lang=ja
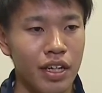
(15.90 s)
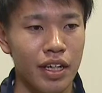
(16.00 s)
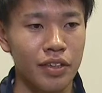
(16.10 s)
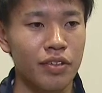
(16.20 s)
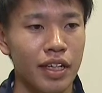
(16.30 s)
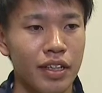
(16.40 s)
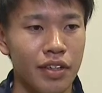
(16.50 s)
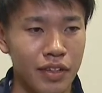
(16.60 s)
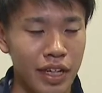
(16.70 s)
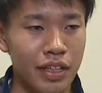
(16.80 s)
監督だっ
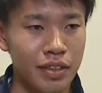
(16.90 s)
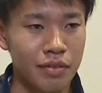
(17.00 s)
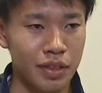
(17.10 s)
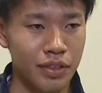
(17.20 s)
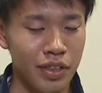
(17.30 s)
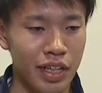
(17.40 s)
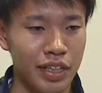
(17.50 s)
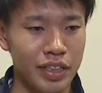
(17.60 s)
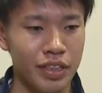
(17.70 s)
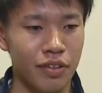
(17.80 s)
たので、その
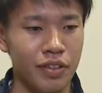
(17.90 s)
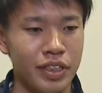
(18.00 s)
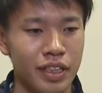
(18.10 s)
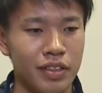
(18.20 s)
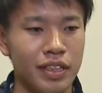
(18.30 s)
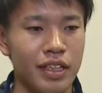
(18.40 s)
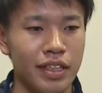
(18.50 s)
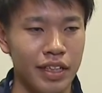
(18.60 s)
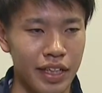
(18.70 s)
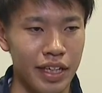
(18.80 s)
中で指導をしてくださっ
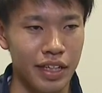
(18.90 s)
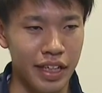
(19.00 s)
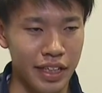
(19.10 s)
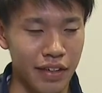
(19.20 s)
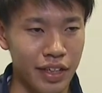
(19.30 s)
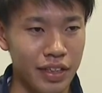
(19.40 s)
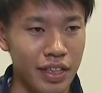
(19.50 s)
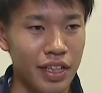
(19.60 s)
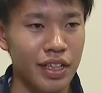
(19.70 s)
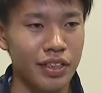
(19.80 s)
たんで、明日は
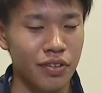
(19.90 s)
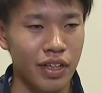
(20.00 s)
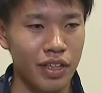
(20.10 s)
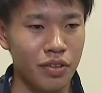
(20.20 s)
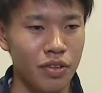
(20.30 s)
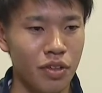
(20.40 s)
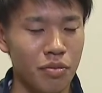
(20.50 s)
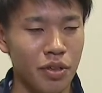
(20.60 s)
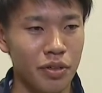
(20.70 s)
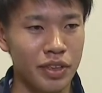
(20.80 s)
その監督の
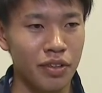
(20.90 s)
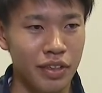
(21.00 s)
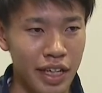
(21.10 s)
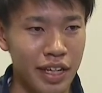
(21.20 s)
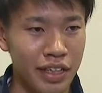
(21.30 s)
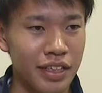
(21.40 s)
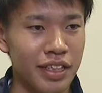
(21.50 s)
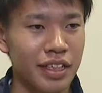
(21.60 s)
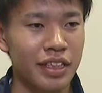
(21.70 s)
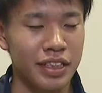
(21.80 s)
思いを背負って
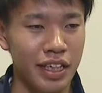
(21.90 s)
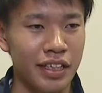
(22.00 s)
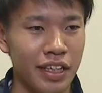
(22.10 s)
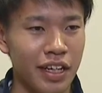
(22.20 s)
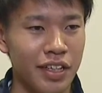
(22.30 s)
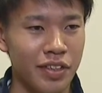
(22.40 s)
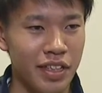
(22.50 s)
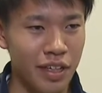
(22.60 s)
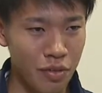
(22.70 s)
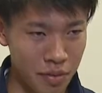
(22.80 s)
しっかり戦い抜
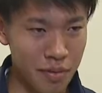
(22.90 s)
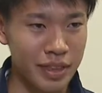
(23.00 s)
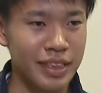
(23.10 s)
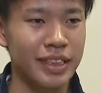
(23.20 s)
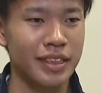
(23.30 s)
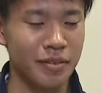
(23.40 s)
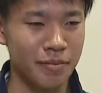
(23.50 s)
きたいと思います。